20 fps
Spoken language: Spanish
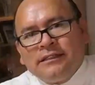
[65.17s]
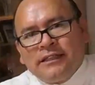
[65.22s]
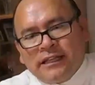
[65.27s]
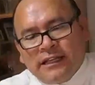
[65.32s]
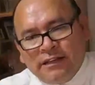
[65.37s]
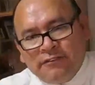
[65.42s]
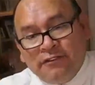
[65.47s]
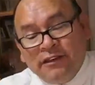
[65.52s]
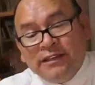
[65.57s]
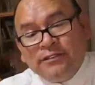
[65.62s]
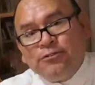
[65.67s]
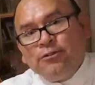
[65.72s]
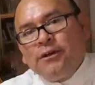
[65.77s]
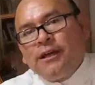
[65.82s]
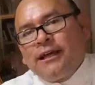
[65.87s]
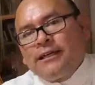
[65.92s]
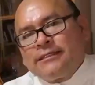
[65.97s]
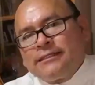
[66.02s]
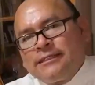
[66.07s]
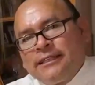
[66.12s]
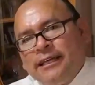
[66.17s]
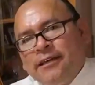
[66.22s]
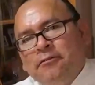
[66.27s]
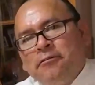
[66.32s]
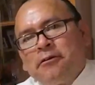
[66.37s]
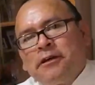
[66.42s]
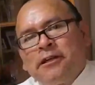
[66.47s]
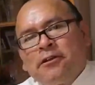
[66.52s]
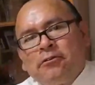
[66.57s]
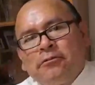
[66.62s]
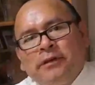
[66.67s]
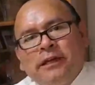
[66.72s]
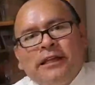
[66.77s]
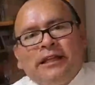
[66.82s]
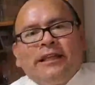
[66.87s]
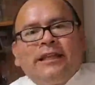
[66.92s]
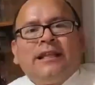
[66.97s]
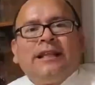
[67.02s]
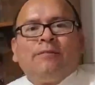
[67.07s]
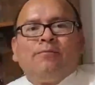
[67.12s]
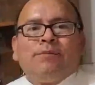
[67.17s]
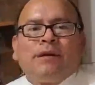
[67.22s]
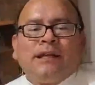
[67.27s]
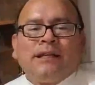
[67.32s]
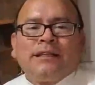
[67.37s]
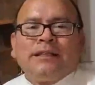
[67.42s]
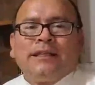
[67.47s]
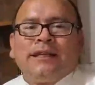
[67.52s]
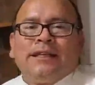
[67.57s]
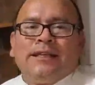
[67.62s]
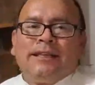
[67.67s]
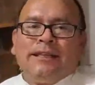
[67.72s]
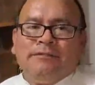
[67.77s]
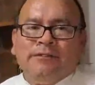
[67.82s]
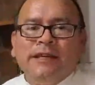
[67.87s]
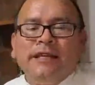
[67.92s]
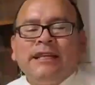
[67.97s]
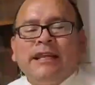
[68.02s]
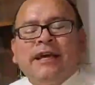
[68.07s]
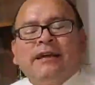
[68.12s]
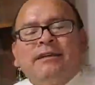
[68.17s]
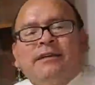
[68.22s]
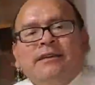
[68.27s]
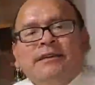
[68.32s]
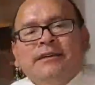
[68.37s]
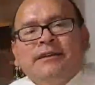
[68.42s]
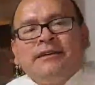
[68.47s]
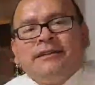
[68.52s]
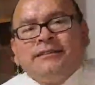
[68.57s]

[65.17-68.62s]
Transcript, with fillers: Sacrificio y castigo que no viene de la parte divina,